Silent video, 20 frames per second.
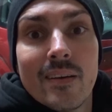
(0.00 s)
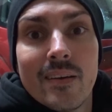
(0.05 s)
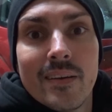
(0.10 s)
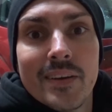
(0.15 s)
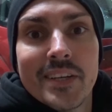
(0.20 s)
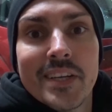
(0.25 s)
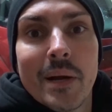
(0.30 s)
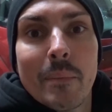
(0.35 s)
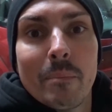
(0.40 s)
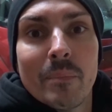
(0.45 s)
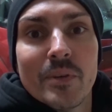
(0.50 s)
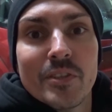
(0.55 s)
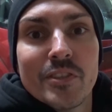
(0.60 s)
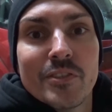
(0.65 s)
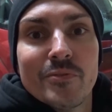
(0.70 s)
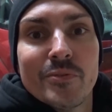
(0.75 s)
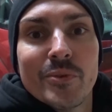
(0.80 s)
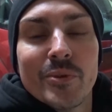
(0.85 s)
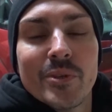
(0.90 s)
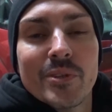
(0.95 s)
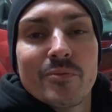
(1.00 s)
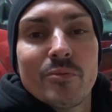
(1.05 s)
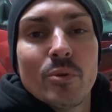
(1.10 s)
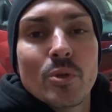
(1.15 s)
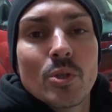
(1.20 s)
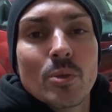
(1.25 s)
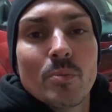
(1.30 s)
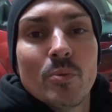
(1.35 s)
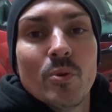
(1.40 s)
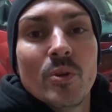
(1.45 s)
Ich habe ein bisschen für euch
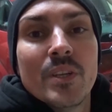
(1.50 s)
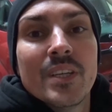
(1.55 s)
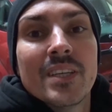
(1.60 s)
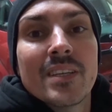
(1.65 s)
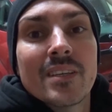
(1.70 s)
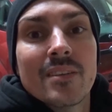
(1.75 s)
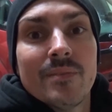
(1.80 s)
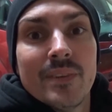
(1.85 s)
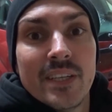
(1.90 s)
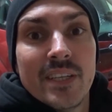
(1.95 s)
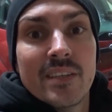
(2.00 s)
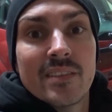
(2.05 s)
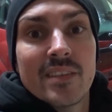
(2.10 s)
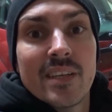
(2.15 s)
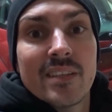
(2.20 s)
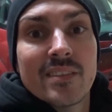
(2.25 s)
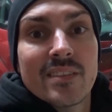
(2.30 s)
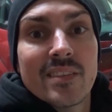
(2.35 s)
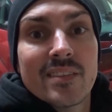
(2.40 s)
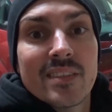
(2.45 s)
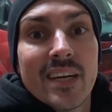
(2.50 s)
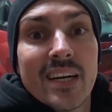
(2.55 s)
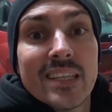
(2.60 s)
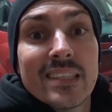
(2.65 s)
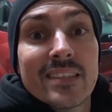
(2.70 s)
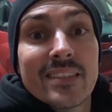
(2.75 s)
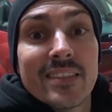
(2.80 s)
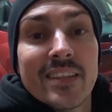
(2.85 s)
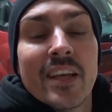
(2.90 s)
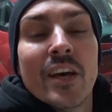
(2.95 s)
vorgespult, Quintessenz des
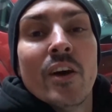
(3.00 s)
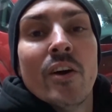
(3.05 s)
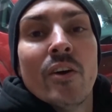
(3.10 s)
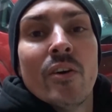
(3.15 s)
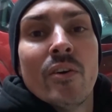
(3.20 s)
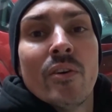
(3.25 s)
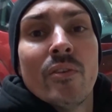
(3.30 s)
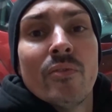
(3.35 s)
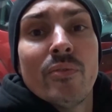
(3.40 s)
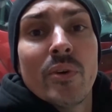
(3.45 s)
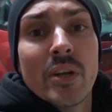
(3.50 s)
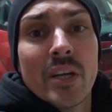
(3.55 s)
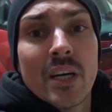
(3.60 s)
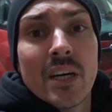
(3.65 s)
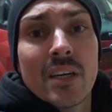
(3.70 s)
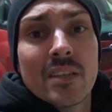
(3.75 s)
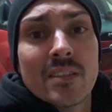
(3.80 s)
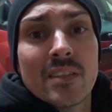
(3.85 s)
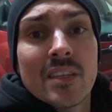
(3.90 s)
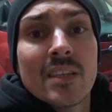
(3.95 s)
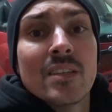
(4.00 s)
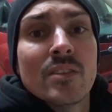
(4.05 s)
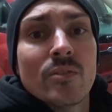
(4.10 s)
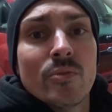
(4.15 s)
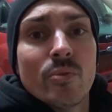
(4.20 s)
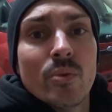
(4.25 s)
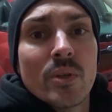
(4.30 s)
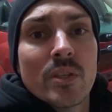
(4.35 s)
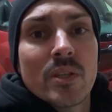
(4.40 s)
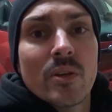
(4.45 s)
Ganzen. Vorderachse
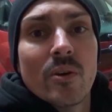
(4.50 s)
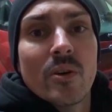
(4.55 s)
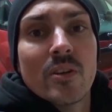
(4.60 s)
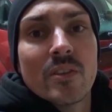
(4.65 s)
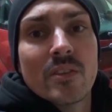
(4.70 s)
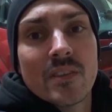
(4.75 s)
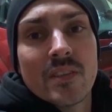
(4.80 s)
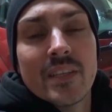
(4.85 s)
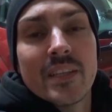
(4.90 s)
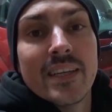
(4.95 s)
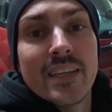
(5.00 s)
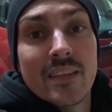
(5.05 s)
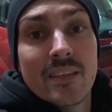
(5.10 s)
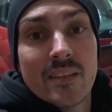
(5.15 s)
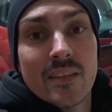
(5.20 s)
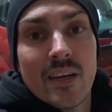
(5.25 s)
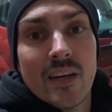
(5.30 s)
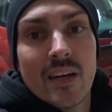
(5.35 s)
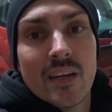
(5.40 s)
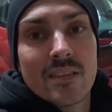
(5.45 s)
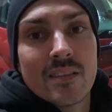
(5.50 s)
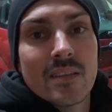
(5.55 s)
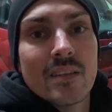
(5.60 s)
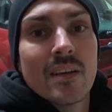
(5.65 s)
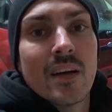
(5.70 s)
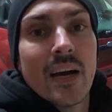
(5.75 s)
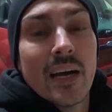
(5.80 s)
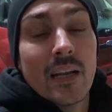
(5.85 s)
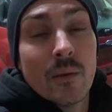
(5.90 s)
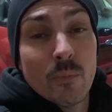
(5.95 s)
durchgerostet,
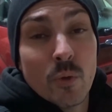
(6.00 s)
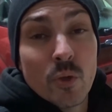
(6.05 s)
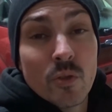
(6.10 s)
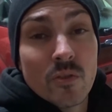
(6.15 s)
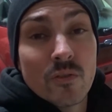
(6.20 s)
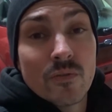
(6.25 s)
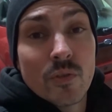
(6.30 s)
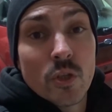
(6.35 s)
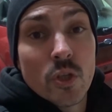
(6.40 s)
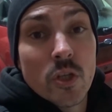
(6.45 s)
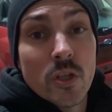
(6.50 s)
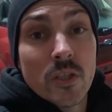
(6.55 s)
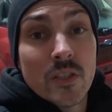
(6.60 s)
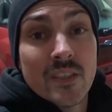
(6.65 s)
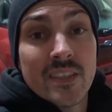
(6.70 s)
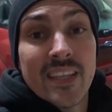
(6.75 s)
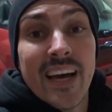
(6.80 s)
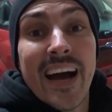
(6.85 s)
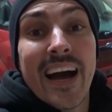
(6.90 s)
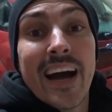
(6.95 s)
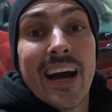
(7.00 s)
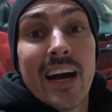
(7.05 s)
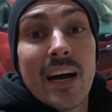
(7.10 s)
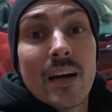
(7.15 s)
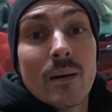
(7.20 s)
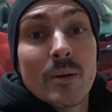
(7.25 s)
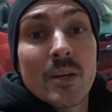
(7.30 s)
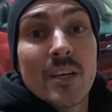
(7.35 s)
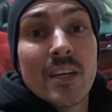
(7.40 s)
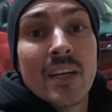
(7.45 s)
Hinterachse, alle Büchsen verschlissen,
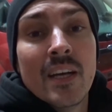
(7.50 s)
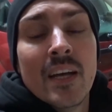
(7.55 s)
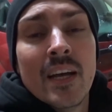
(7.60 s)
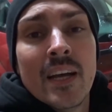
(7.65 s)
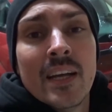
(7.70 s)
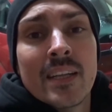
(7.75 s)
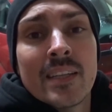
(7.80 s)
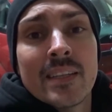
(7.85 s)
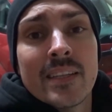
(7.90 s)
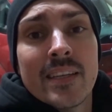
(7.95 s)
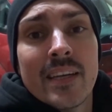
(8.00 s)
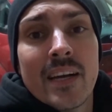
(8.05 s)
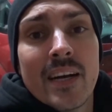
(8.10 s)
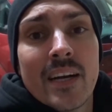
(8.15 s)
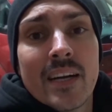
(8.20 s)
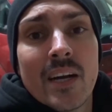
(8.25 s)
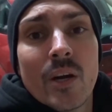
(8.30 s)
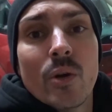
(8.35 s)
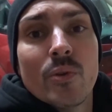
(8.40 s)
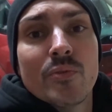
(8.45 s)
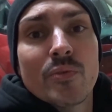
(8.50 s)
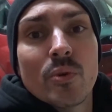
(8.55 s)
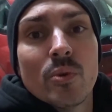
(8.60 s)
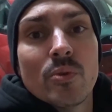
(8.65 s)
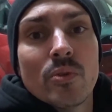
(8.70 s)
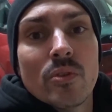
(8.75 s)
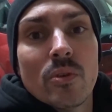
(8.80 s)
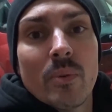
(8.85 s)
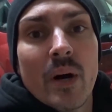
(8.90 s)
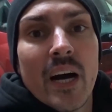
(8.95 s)
aber der
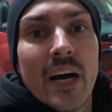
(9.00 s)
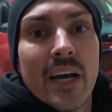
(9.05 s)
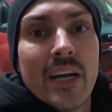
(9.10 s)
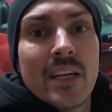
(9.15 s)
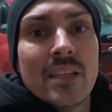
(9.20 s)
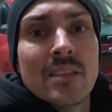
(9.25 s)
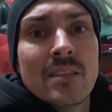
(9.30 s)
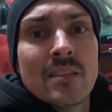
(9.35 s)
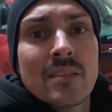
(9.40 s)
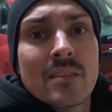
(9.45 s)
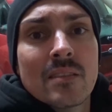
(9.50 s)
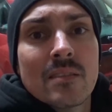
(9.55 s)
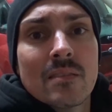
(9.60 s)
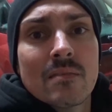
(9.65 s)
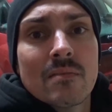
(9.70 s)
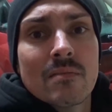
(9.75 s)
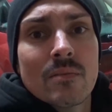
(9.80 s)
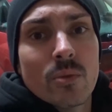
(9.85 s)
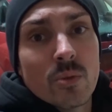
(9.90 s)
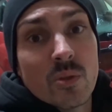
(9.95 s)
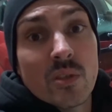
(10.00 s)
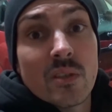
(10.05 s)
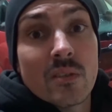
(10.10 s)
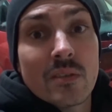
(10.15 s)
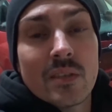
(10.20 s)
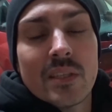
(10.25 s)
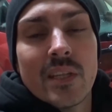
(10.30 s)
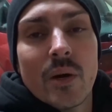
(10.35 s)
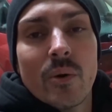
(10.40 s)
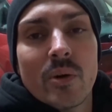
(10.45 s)
Kaufgrund Nummer 1 oder
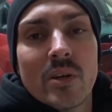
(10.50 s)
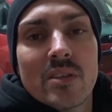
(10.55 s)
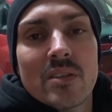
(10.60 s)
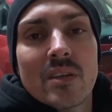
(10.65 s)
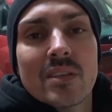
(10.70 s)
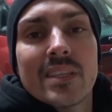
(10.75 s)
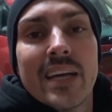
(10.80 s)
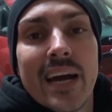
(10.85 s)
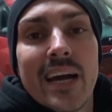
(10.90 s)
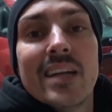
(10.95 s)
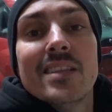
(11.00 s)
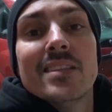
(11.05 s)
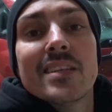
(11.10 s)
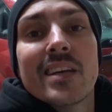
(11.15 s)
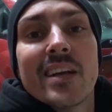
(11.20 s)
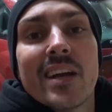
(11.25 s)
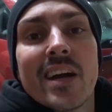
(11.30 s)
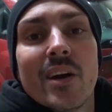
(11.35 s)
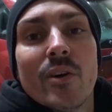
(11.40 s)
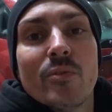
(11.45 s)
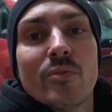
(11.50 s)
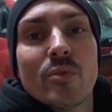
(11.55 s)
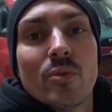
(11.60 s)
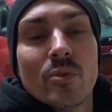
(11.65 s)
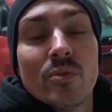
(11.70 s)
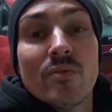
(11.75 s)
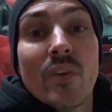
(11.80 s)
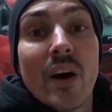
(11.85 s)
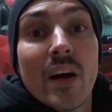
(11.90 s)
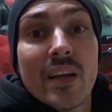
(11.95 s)
genauer gesagt der einzige
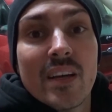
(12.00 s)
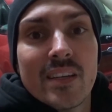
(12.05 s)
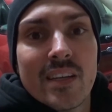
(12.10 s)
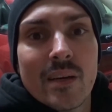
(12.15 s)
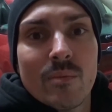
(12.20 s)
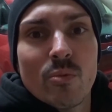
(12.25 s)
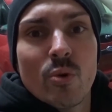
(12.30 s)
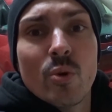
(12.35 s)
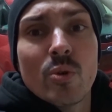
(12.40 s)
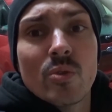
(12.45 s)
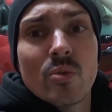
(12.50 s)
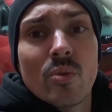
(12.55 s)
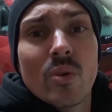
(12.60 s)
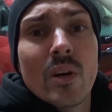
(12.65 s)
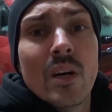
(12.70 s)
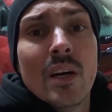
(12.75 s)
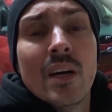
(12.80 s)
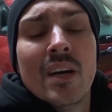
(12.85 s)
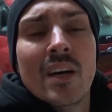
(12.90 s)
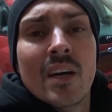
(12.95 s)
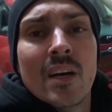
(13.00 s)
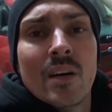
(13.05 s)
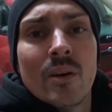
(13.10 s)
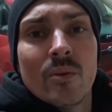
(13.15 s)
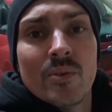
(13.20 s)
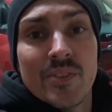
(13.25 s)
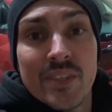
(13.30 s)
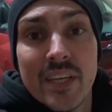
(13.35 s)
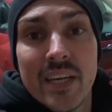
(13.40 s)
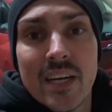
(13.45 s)
Kaufgrund war ja der Motor
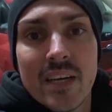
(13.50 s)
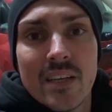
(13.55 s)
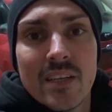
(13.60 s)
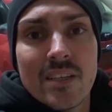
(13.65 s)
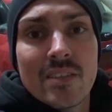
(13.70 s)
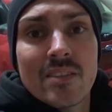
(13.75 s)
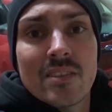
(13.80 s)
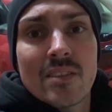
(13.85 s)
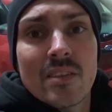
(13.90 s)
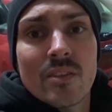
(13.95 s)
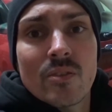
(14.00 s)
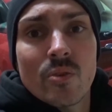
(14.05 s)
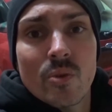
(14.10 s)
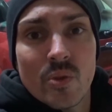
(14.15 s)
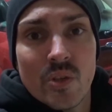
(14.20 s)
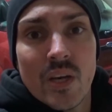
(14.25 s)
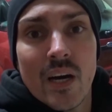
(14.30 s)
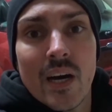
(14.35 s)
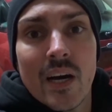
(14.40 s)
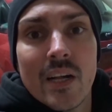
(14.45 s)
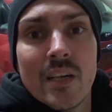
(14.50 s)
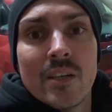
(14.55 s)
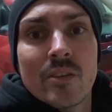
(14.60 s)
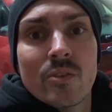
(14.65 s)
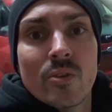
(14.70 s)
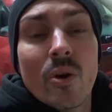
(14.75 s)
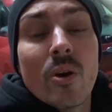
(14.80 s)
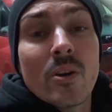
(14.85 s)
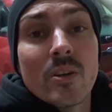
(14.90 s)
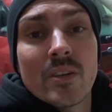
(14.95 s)
und der ist total
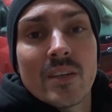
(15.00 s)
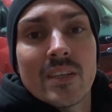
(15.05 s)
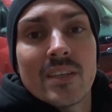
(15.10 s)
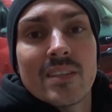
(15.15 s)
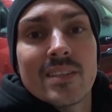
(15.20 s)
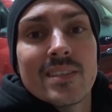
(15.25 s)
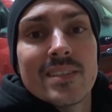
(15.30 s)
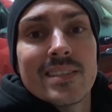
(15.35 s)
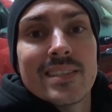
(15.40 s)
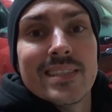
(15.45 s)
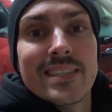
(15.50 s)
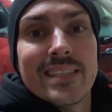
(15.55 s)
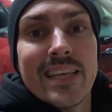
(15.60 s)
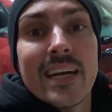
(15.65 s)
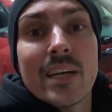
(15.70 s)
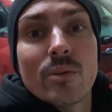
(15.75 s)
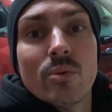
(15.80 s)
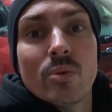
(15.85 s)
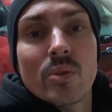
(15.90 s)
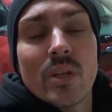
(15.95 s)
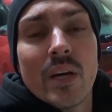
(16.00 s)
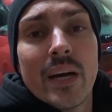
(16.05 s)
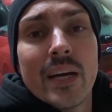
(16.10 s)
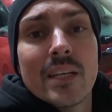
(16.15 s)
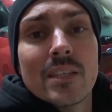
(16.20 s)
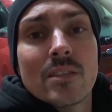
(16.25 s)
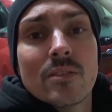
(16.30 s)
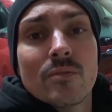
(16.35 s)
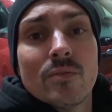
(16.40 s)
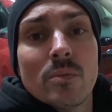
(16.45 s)
trocken. Sehr gut,
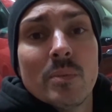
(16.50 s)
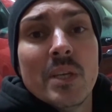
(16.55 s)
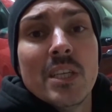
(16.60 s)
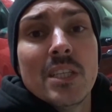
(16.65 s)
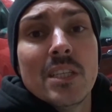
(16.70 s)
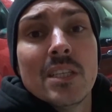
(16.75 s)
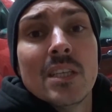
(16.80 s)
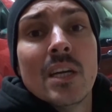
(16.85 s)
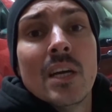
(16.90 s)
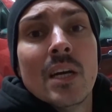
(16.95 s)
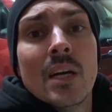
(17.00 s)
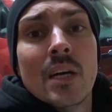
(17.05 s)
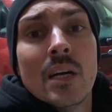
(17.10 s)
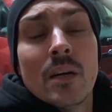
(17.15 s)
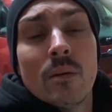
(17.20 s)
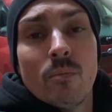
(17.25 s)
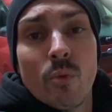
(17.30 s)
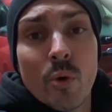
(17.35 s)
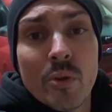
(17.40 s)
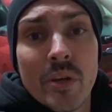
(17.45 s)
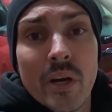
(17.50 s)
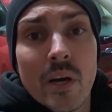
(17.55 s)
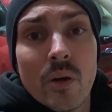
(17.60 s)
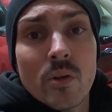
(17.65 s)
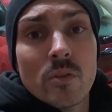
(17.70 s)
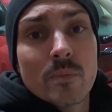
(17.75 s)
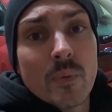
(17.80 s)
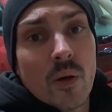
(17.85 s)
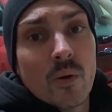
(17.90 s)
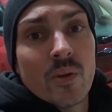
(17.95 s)
heißt für mich Motor
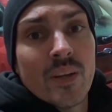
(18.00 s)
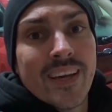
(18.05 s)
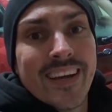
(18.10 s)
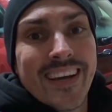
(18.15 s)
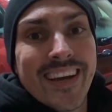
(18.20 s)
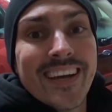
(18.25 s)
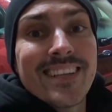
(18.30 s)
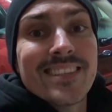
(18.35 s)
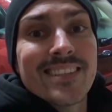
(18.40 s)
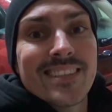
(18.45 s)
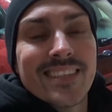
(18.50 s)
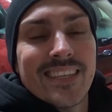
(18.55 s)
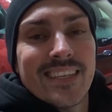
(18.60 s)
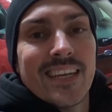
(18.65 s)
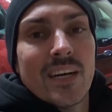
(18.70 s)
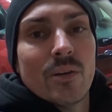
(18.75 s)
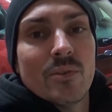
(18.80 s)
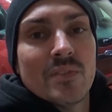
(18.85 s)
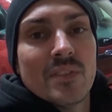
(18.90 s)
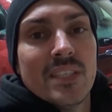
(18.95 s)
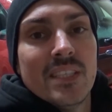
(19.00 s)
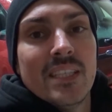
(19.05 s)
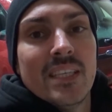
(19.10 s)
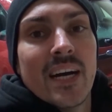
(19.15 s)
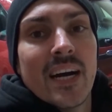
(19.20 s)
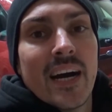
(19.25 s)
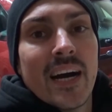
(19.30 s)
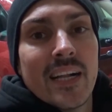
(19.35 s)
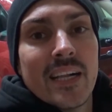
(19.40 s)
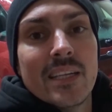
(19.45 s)
ausbauen, Rest geht auf die
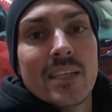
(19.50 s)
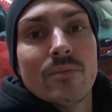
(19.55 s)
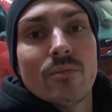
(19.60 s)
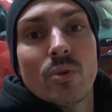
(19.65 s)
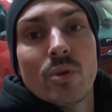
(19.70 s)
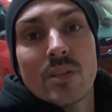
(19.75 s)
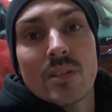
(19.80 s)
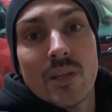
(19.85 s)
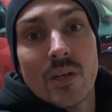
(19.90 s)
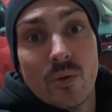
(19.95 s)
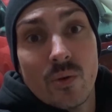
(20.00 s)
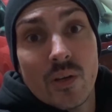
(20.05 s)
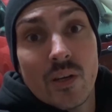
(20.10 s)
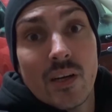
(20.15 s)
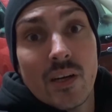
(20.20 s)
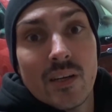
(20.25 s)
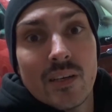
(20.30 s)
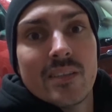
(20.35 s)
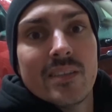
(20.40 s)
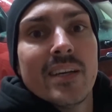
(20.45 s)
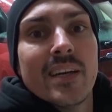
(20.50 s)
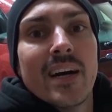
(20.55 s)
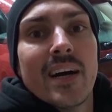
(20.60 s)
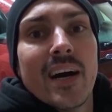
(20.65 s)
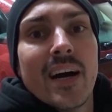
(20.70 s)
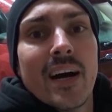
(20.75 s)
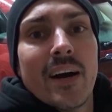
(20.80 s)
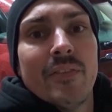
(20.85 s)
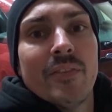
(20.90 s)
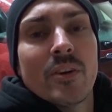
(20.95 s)
Halde, wo jetzt auch gerade der
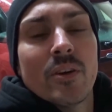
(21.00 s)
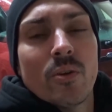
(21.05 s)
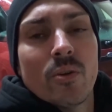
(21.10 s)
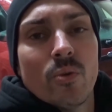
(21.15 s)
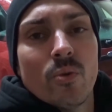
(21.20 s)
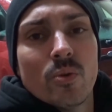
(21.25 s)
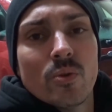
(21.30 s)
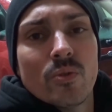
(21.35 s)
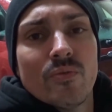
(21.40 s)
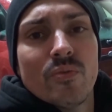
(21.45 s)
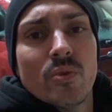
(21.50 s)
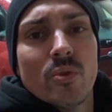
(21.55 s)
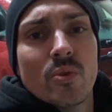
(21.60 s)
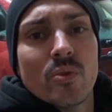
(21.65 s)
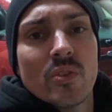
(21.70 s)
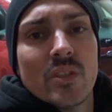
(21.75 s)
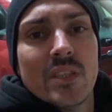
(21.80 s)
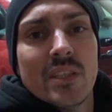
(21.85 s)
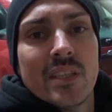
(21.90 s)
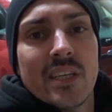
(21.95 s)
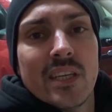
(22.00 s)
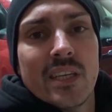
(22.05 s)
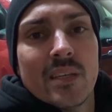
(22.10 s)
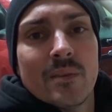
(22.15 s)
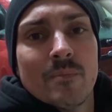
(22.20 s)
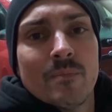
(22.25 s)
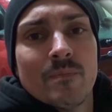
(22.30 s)
andere rote Fokus hinging.